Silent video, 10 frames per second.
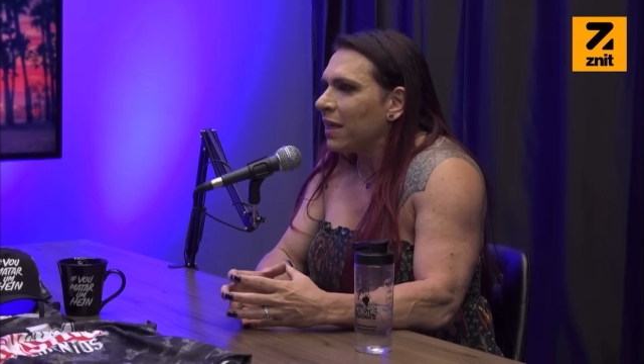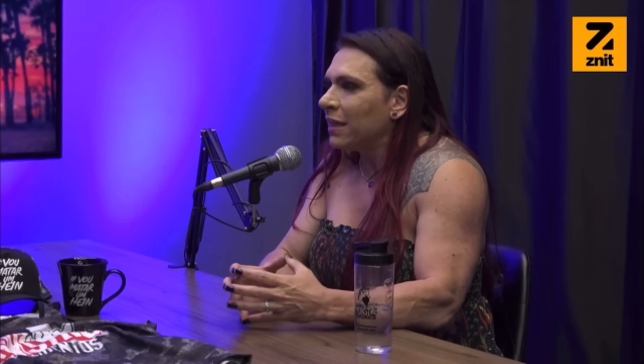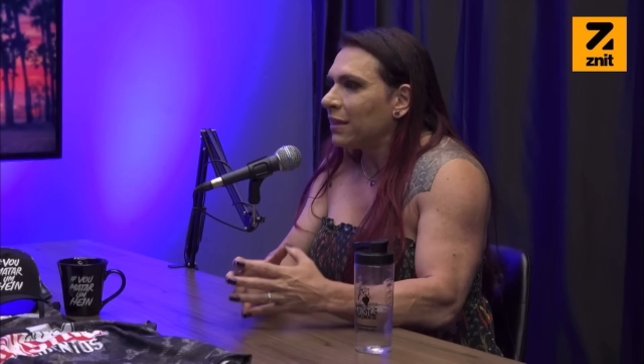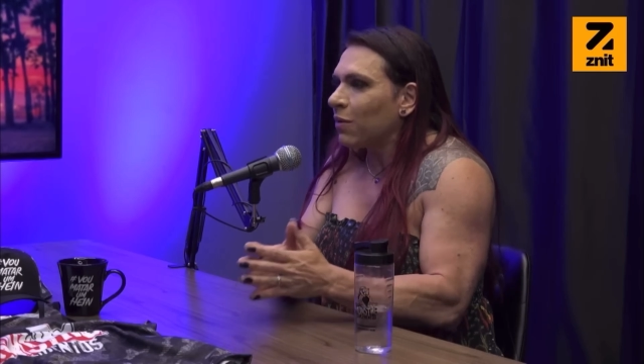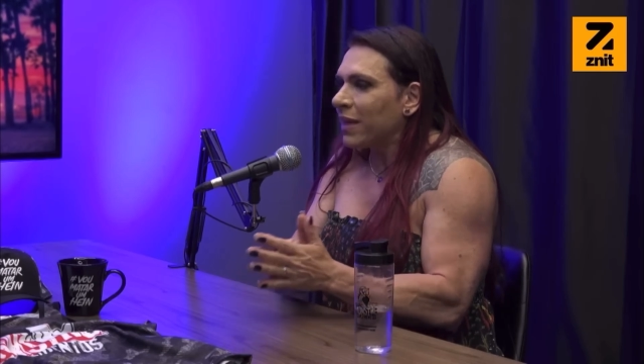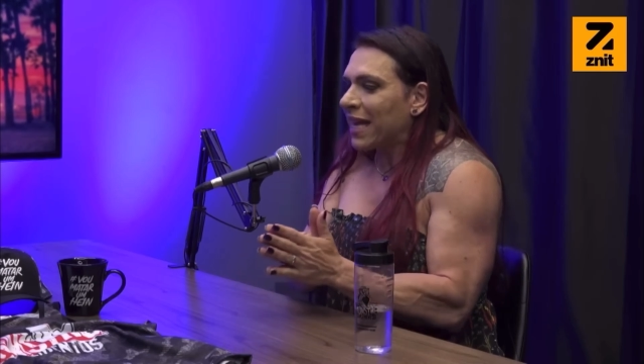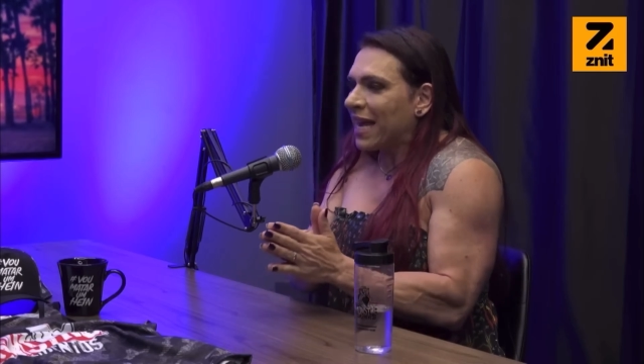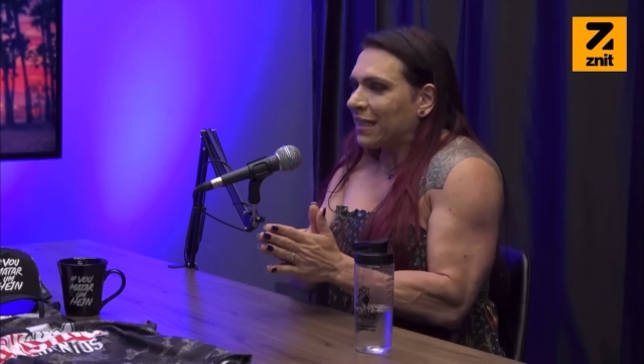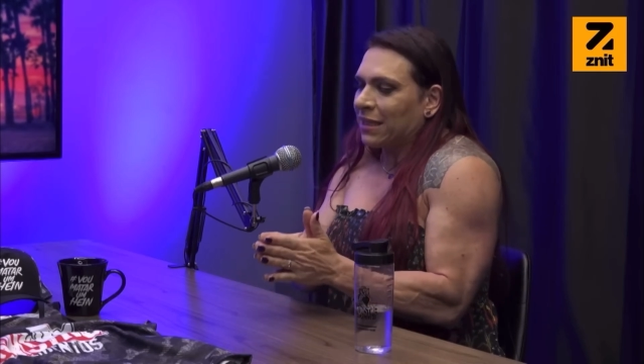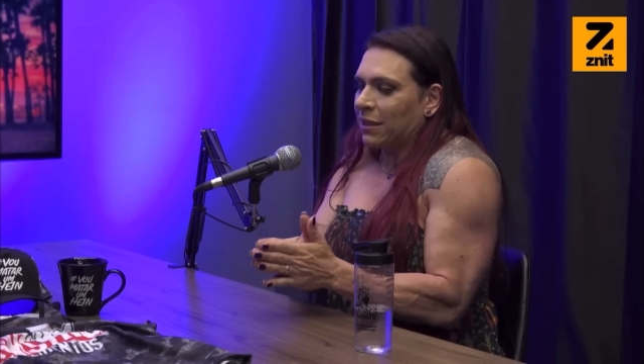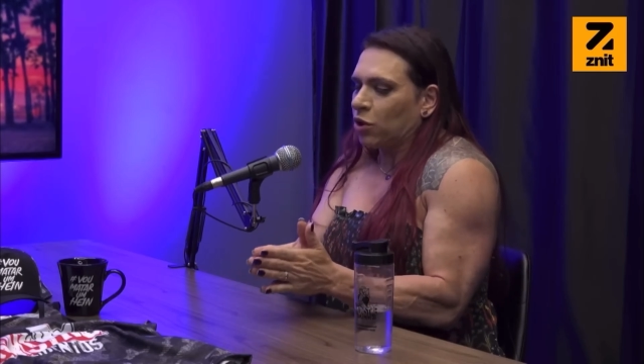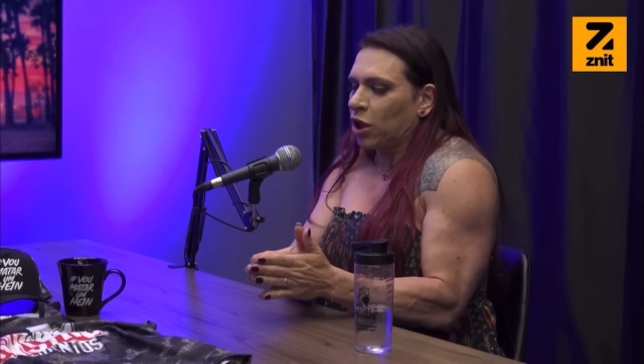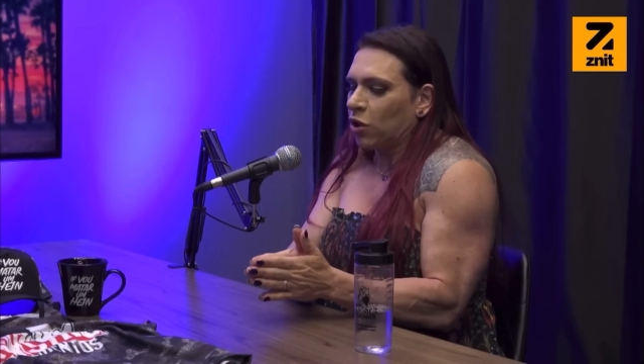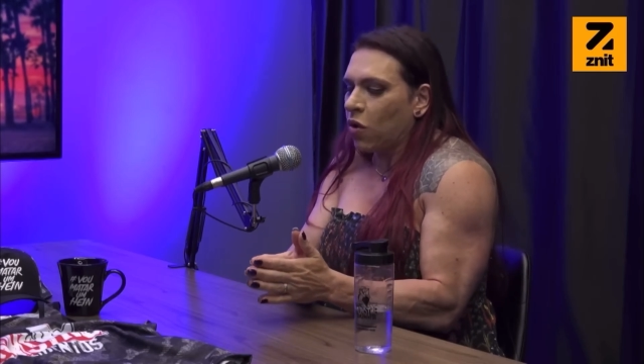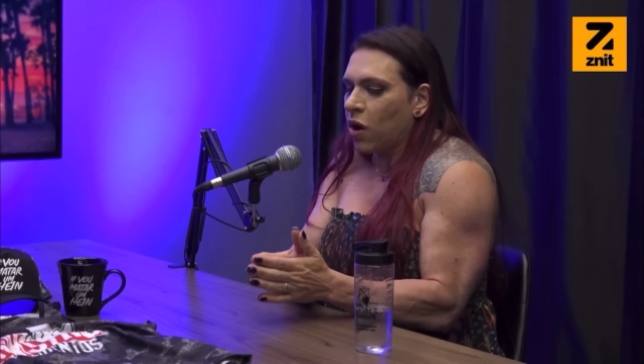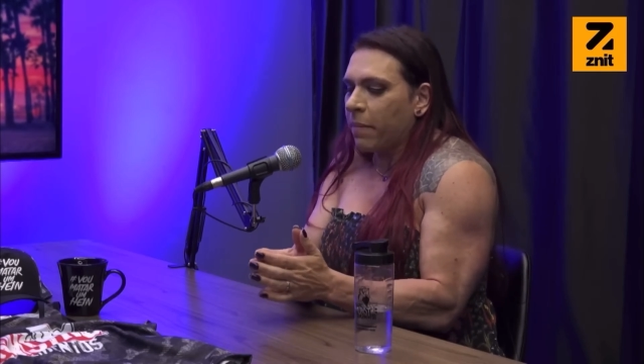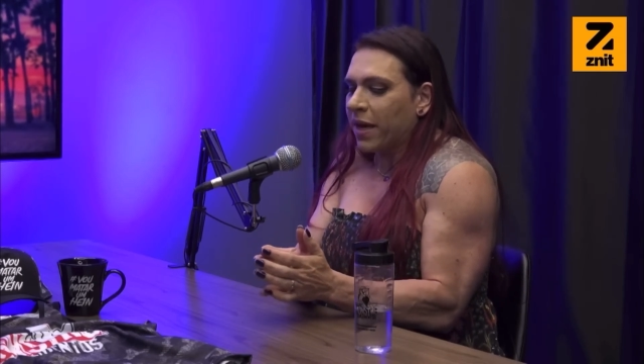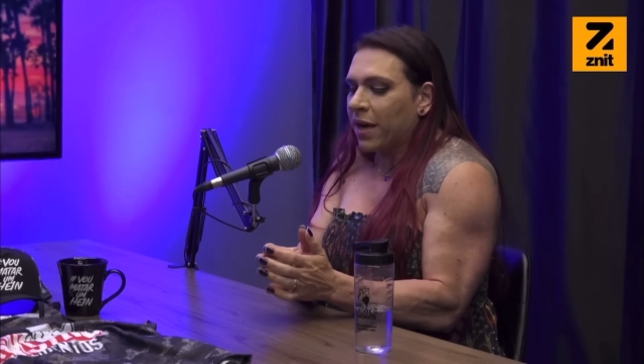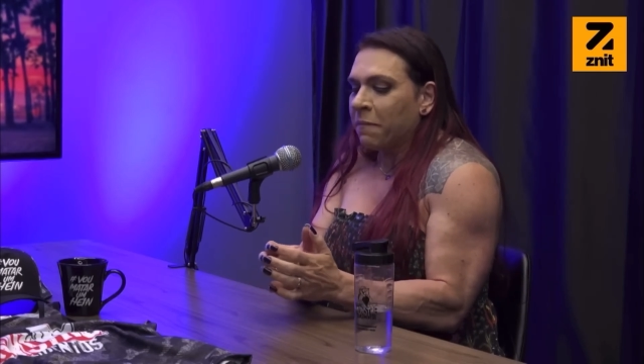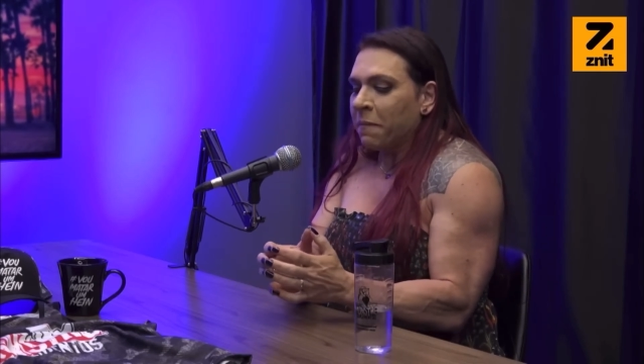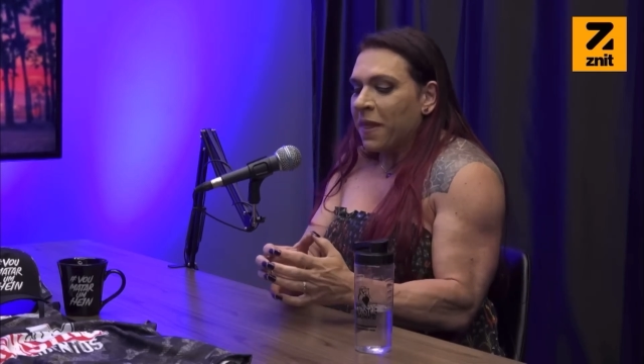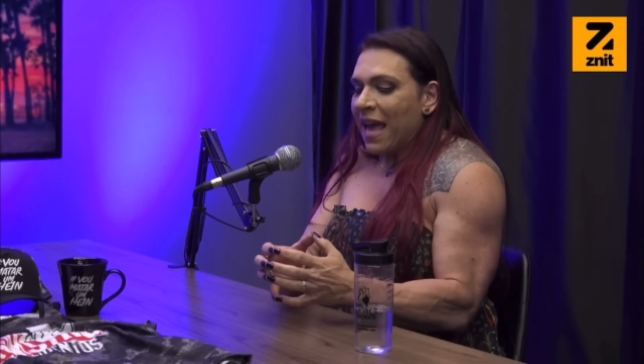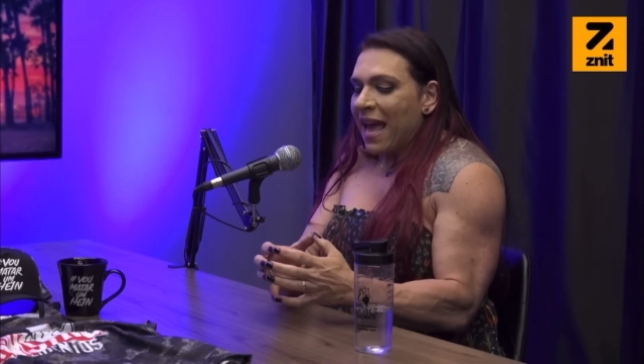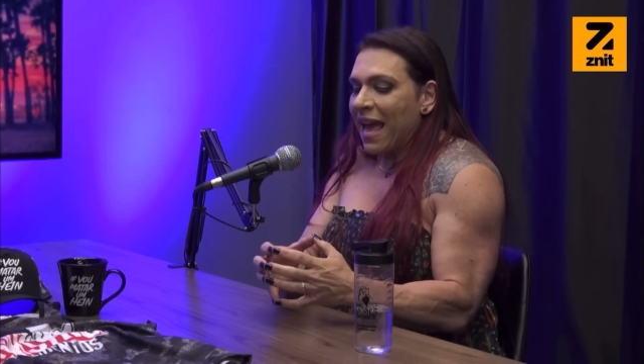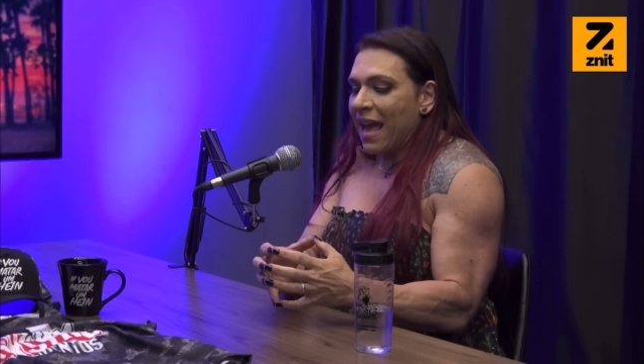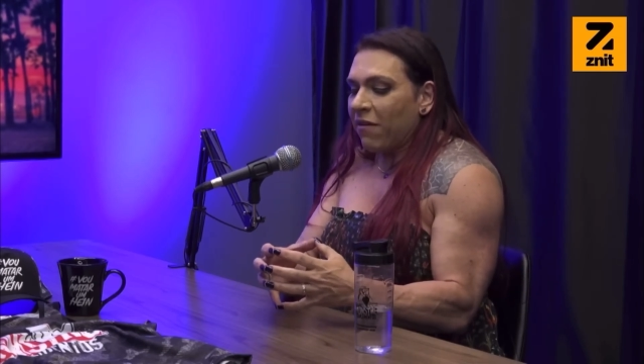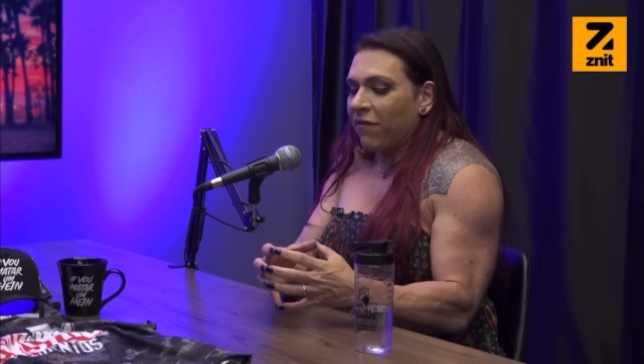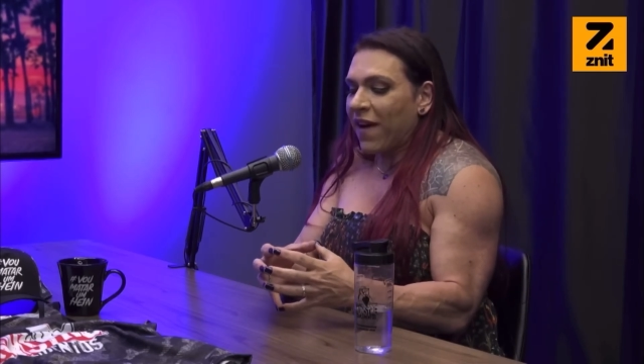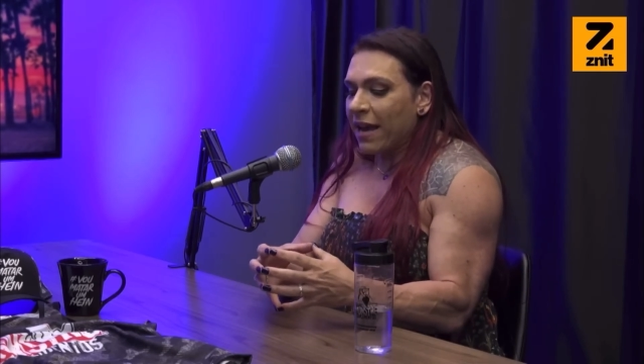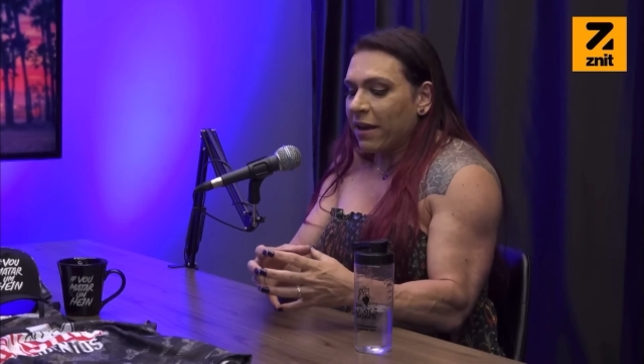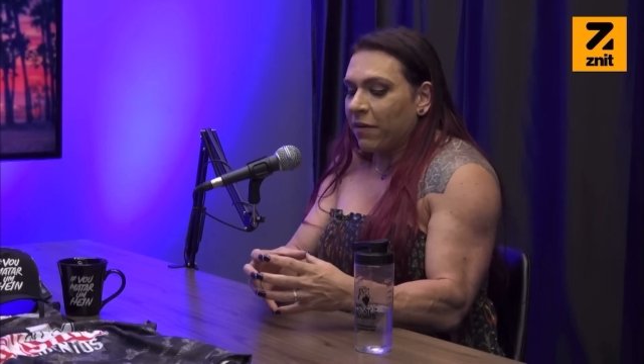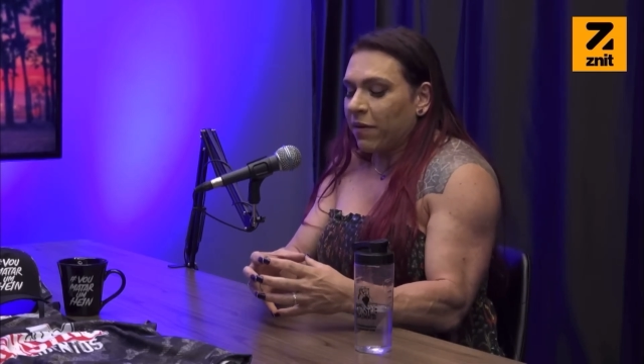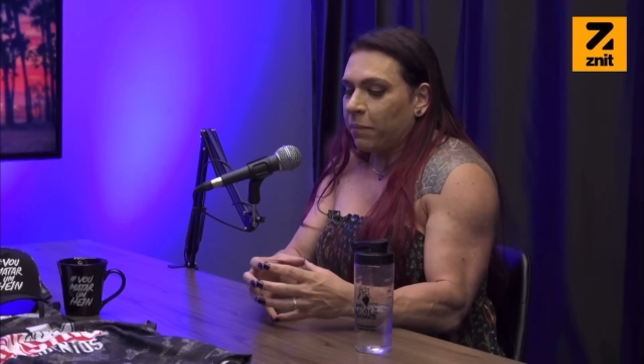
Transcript: Então, é, essa ação genômica é, vai